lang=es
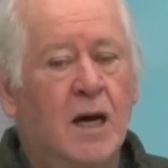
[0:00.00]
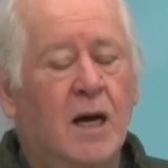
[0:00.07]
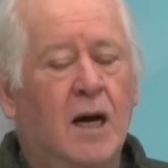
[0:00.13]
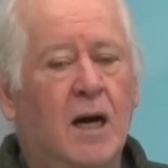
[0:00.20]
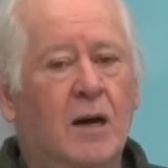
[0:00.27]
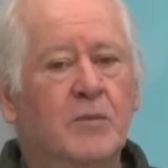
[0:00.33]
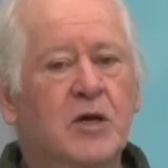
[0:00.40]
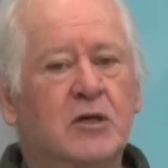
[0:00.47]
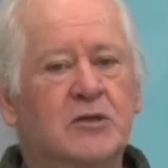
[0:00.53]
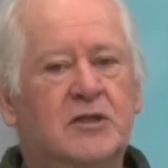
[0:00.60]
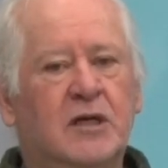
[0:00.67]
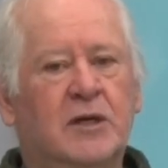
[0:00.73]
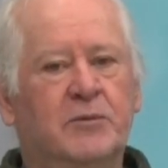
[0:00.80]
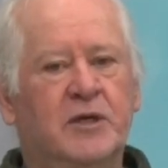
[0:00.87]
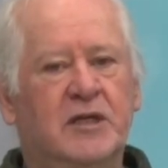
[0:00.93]
Amigos
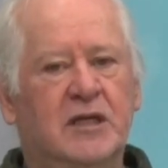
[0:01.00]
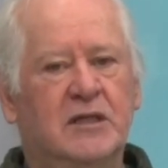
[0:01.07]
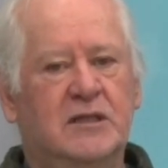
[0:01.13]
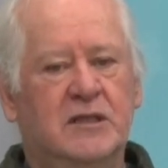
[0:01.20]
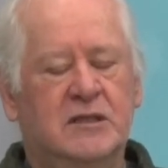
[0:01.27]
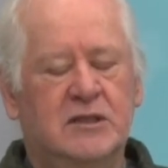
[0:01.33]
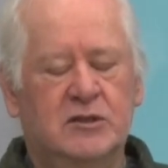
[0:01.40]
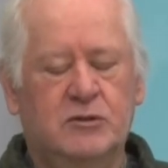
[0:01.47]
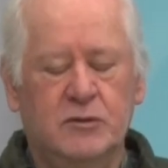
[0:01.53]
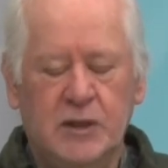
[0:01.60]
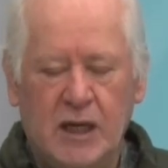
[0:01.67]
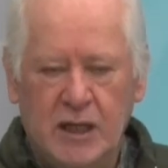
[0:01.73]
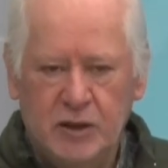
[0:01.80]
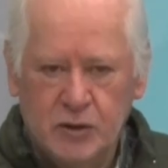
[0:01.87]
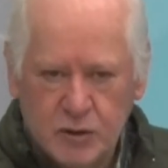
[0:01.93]
televidentes, es
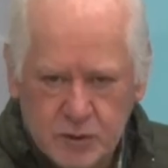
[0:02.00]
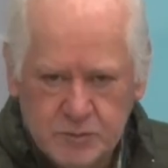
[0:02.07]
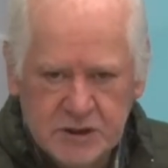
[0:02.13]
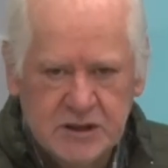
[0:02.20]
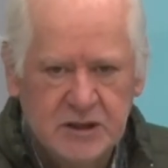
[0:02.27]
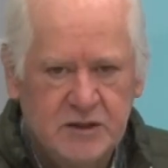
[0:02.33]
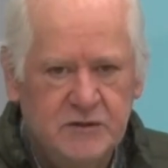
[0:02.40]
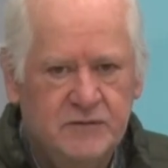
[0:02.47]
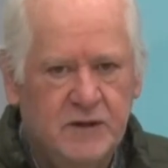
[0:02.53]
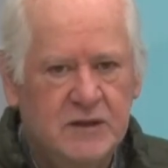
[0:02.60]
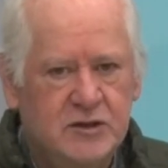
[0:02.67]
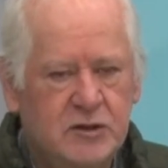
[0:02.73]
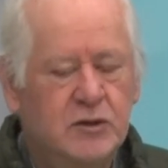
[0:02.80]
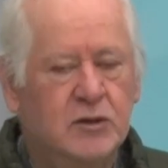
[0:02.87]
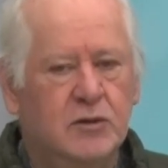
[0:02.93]
una enorme
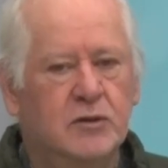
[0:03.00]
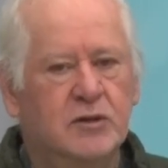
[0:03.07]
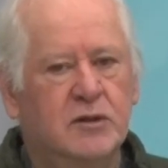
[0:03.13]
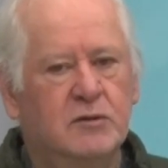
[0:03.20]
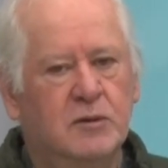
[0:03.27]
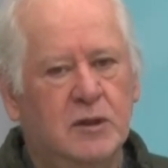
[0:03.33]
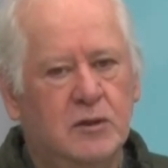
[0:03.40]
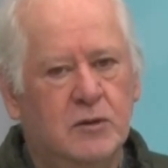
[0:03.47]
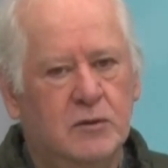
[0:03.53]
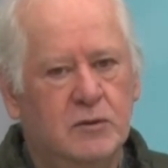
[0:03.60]
satisfacción continuar con